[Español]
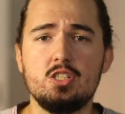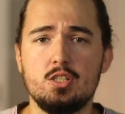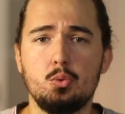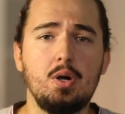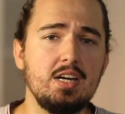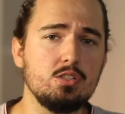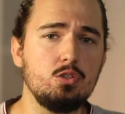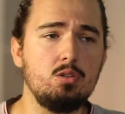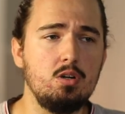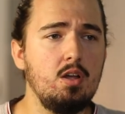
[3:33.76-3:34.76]
si es tu
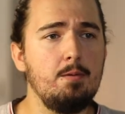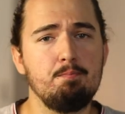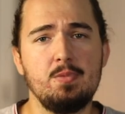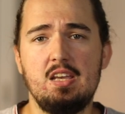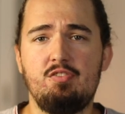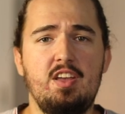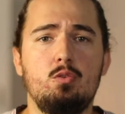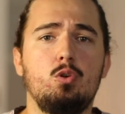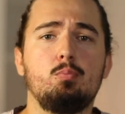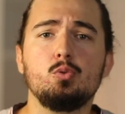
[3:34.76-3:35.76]
caso,
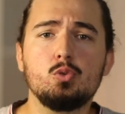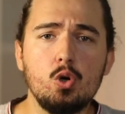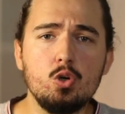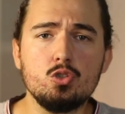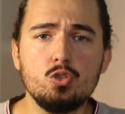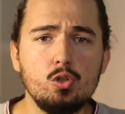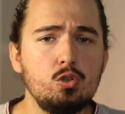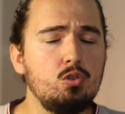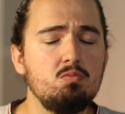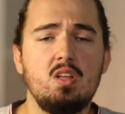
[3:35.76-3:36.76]

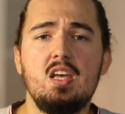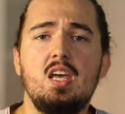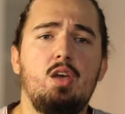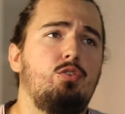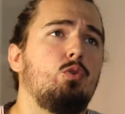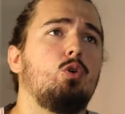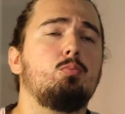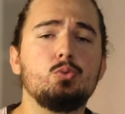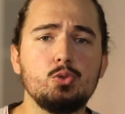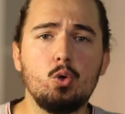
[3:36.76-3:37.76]
F1.8,
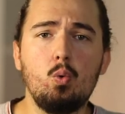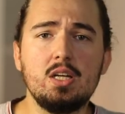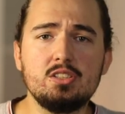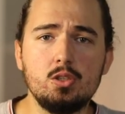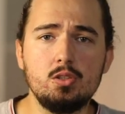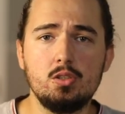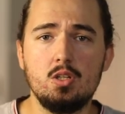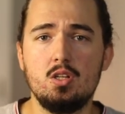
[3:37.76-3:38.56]
F1.4.